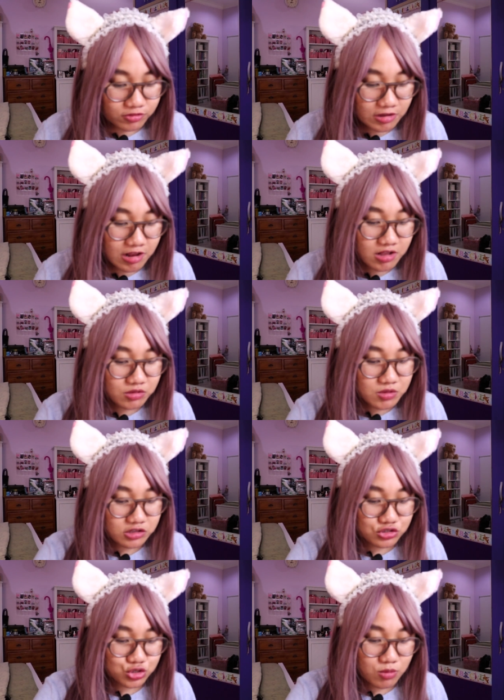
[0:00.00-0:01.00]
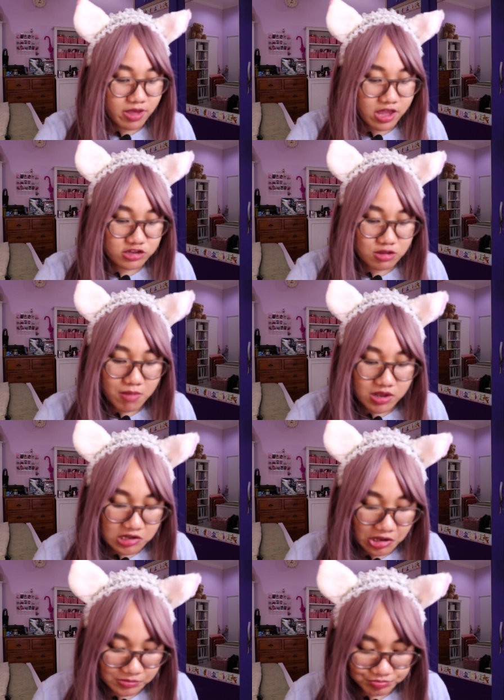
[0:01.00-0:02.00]
sekarang aku akan coba yang
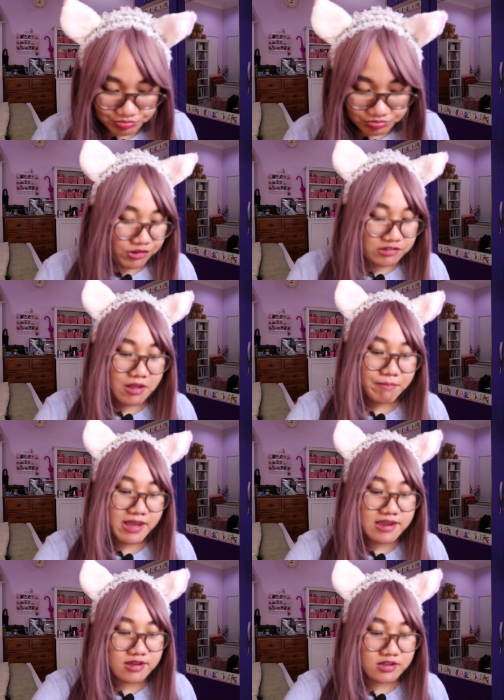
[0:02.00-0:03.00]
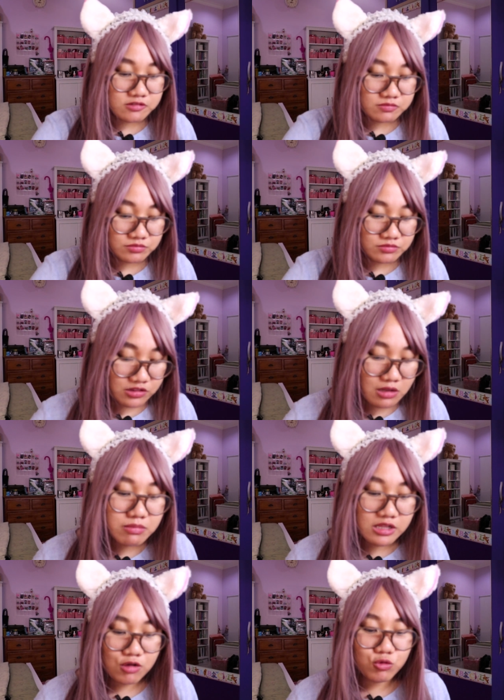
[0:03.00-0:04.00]
dipanggang. Kenapa yang
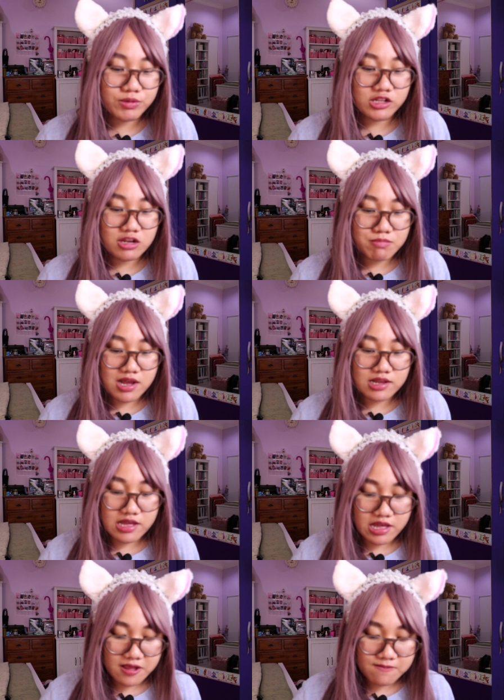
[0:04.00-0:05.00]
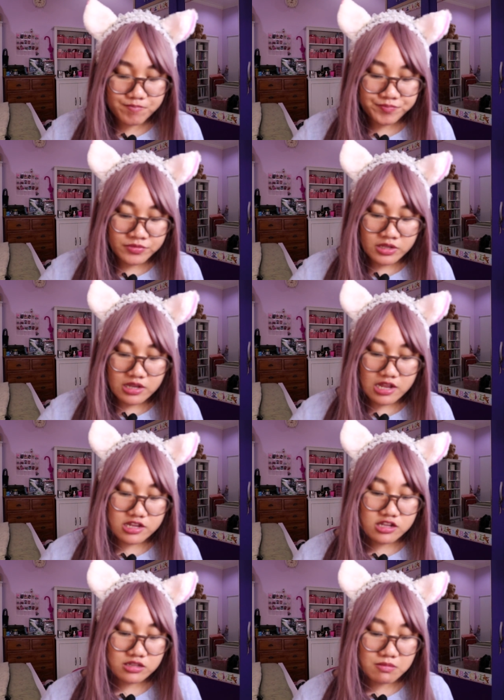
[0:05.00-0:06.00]
tebal aku pilih dipanggang?
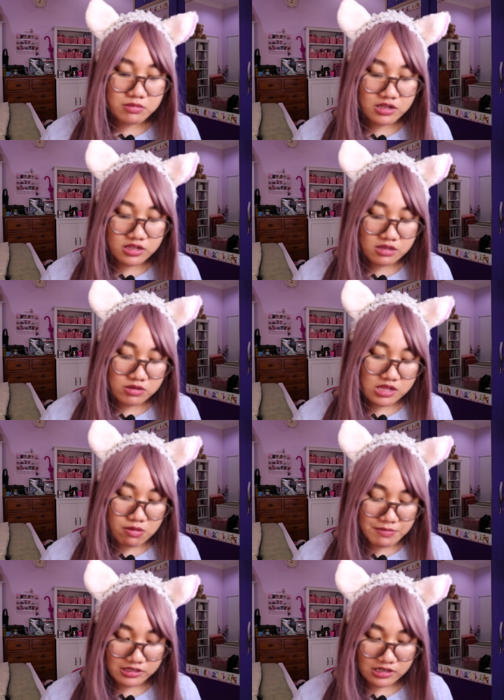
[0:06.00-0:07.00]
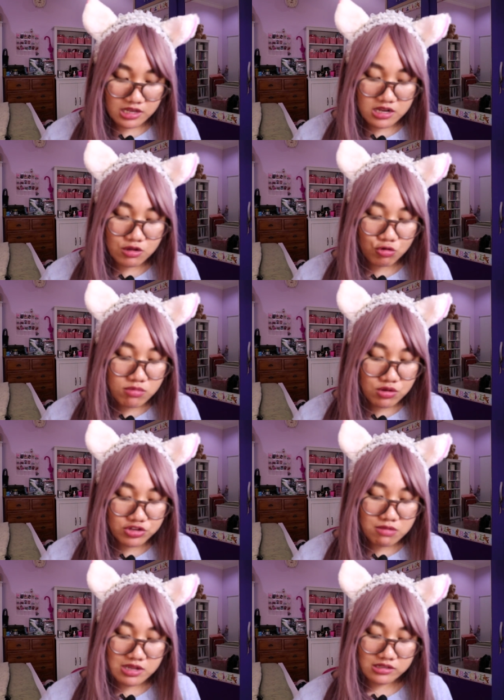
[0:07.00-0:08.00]
Karena yang tebel lebih lama matangnya dan aku mau
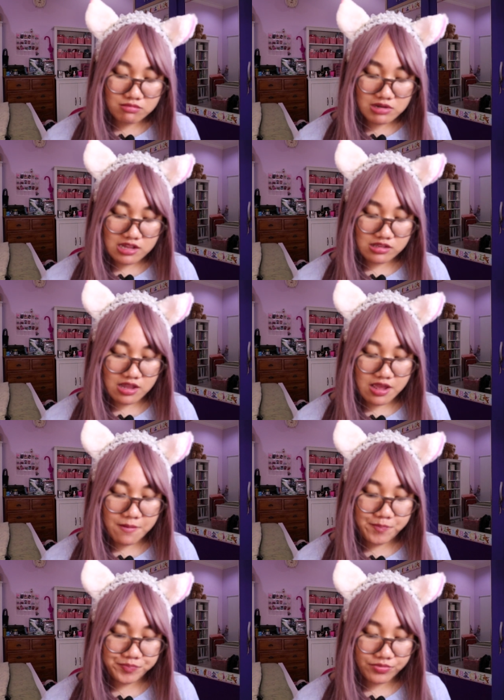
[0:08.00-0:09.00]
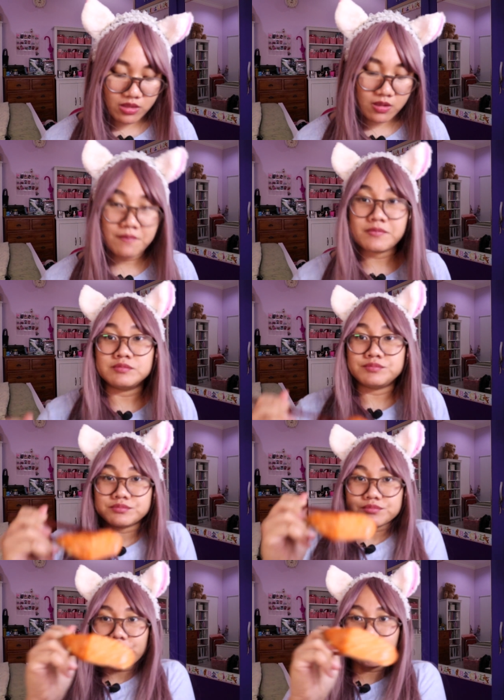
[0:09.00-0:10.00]
dia matang merata.
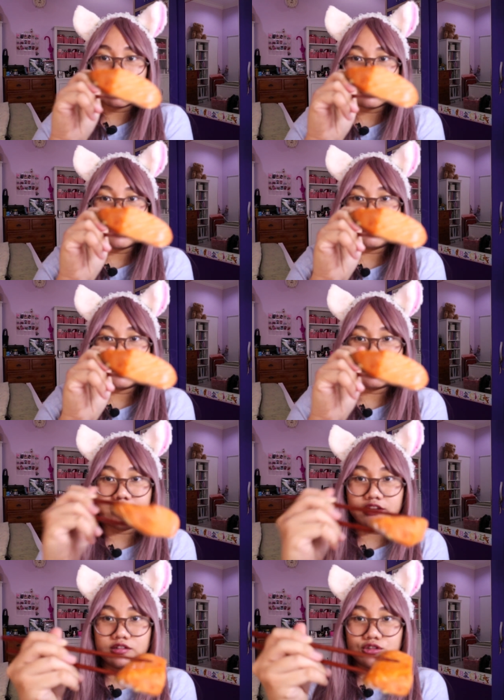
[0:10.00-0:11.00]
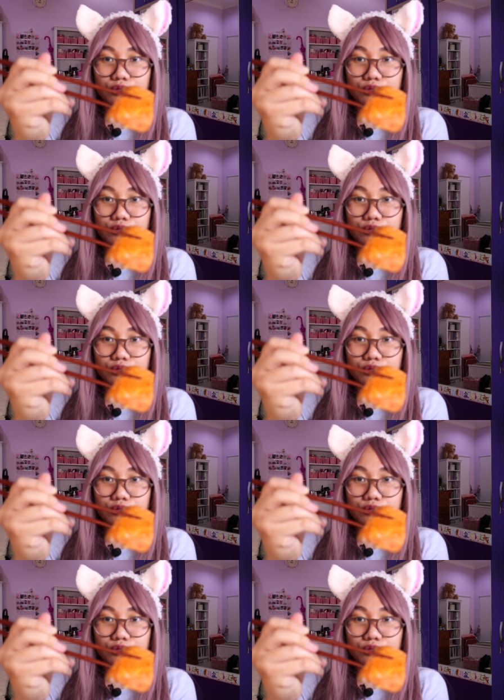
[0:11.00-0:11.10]
Nih lihat ini.